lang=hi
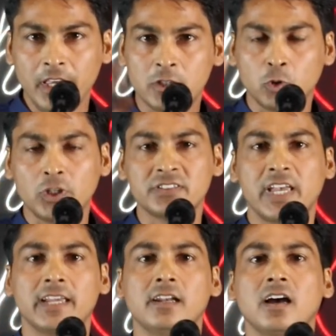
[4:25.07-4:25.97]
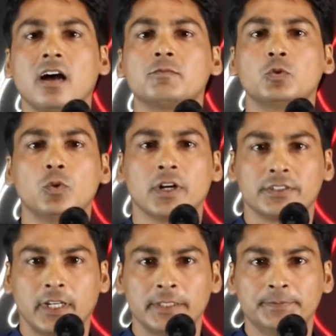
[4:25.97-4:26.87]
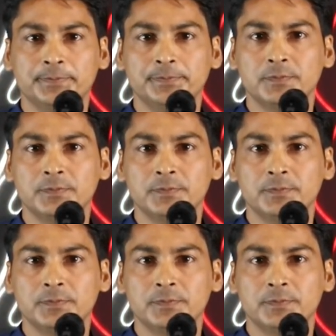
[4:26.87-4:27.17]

एक छोटा साइकिल का काम शुरू करता है